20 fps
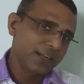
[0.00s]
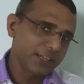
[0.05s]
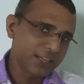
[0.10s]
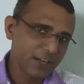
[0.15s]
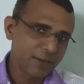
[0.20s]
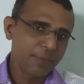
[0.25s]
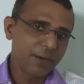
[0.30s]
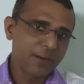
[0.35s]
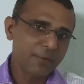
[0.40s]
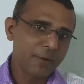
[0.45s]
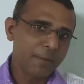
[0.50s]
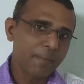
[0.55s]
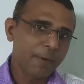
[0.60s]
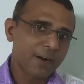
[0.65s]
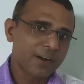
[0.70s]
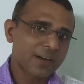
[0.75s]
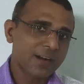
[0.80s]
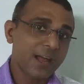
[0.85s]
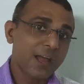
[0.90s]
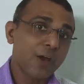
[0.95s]
इंक्रीमेंट भी
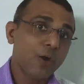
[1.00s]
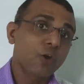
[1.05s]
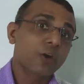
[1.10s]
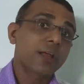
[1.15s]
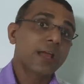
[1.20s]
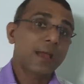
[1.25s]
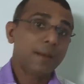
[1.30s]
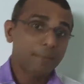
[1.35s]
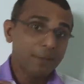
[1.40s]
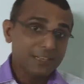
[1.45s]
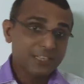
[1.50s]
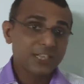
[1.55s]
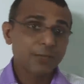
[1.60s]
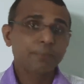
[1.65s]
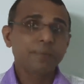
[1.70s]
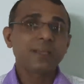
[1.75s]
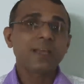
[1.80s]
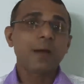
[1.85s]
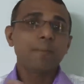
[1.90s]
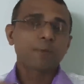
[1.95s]
पड़ रहा है और
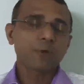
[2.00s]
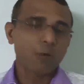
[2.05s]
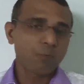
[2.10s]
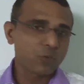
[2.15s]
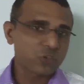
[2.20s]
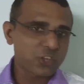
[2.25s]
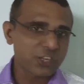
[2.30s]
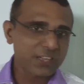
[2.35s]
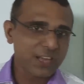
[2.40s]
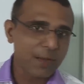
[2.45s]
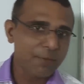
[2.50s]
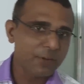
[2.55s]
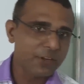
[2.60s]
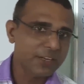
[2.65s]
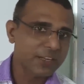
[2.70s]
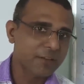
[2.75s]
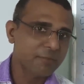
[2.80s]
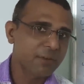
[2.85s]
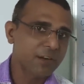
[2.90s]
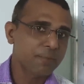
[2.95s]
एमएससीपी या प्रमोशन का भी
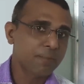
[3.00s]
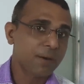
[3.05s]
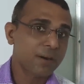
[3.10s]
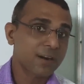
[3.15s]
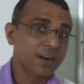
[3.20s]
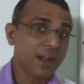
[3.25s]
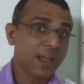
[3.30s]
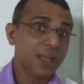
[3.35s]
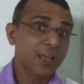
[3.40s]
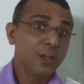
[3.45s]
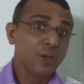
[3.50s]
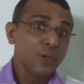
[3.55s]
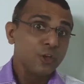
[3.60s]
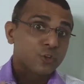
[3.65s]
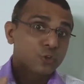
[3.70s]
इंक्रीमेंट पड़ रहा है